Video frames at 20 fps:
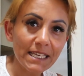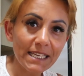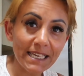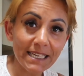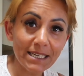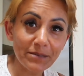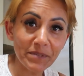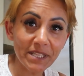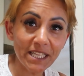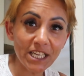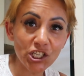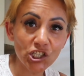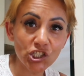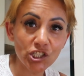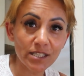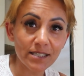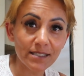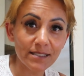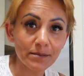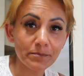Yerimi
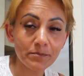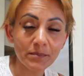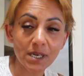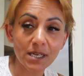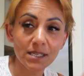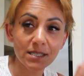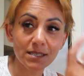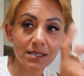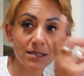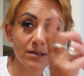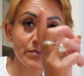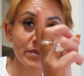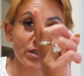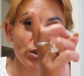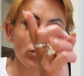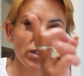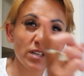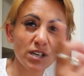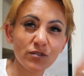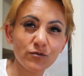değiştirdim. Aslında
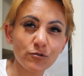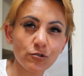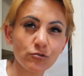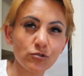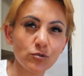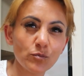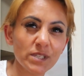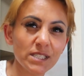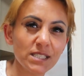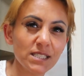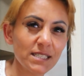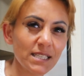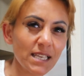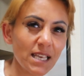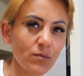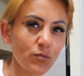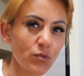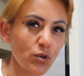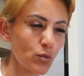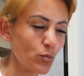ben o tarafta oturmasını
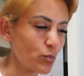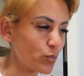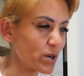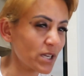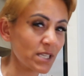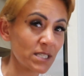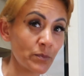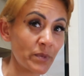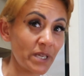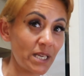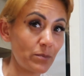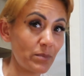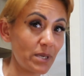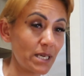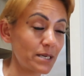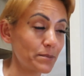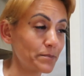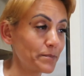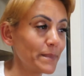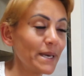sevmiyorum. Burası benim
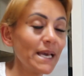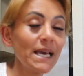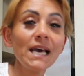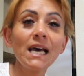yerim.